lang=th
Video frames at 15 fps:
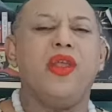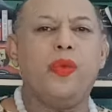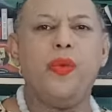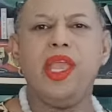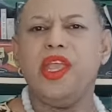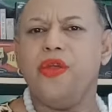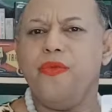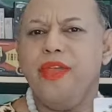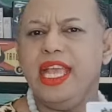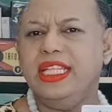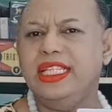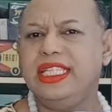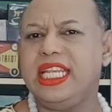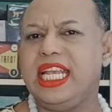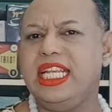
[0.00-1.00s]
วิงเวียน
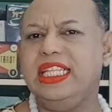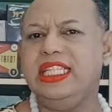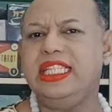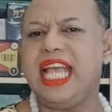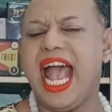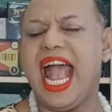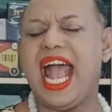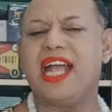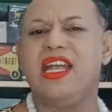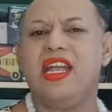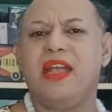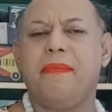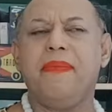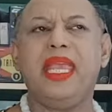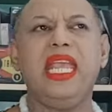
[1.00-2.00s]
ศีรษะ
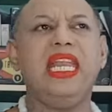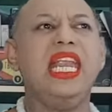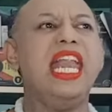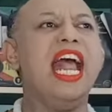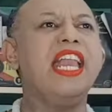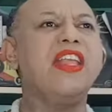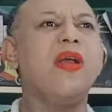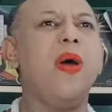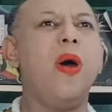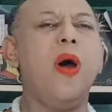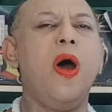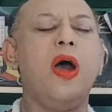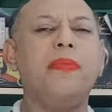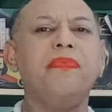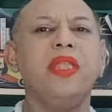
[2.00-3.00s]
มีในด้านของ